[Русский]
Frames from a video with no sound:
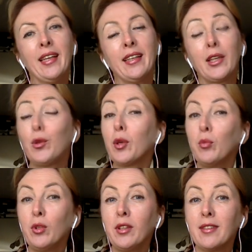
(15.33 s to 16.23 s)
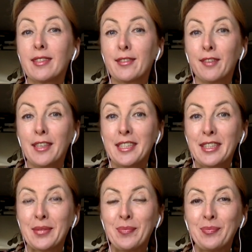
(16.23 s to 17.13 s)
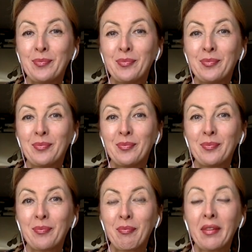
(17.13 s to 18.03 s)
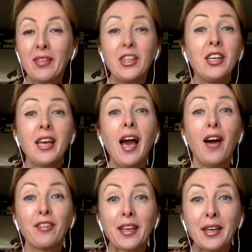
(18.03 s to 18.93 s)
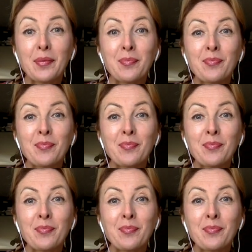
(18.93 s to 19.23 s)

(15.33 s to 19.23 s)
который будет называться «Дикая Африка».